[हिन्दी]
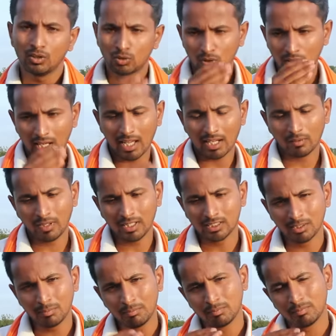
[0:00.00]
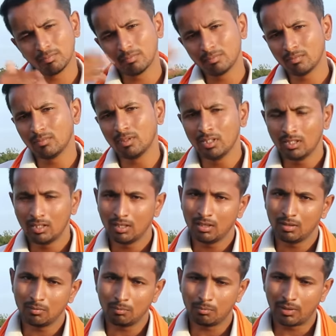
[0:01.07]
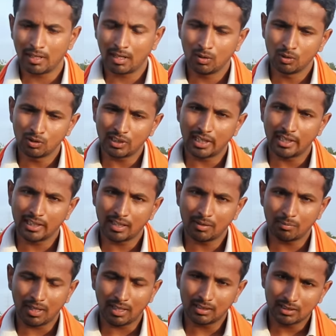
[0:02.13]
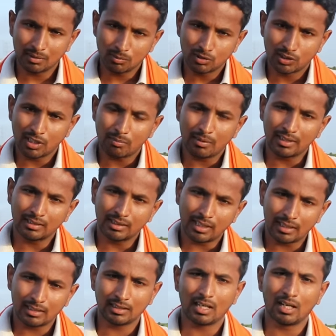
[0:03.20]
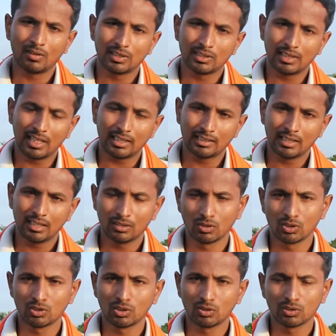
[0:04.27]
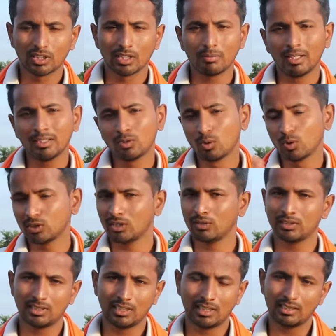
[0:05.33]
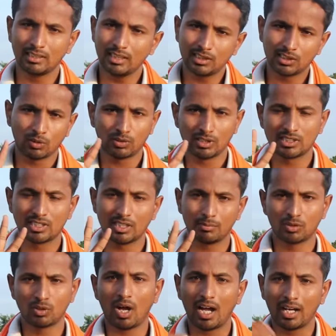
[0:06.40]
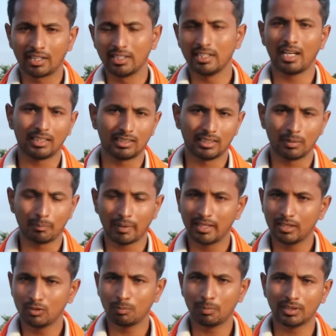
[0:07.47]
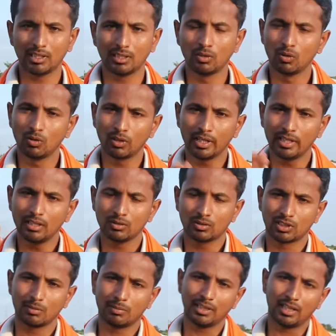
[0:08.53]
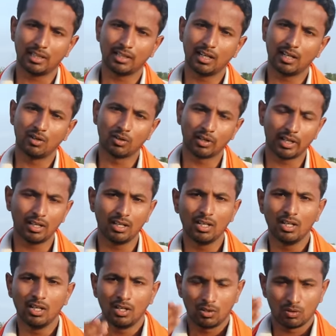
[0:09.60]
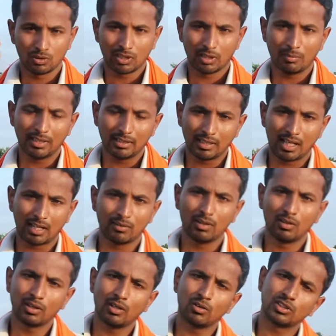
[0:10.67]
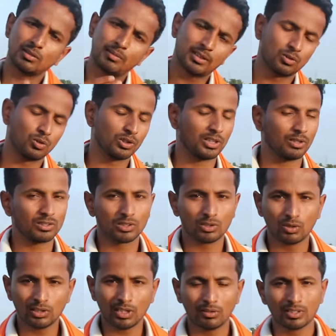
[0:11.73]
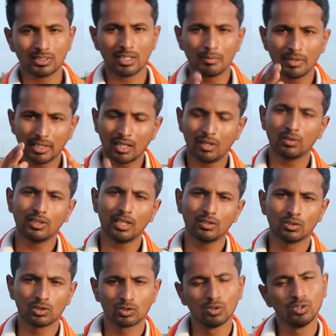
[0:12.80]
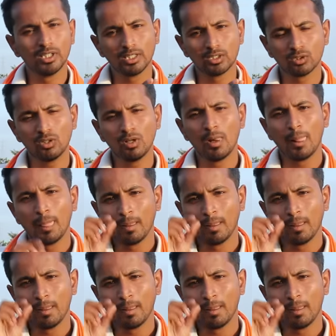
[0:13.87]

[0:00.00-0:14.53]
तो लार्वा जब बड़ा हो जाने के बाद जब उसके बाद क्या अवस्था आती है दोस्तों उसके बाद कोश अवस्था आती है चौथी स्टेप जो आखिरी आती है पहले तो पतंग हो गई उसके बाद अंडा हो गया उसके बाद लार्वा हो गया उसके बाद कोषावस्था कोषावस्था में क्या होता है दोस्तों ये जो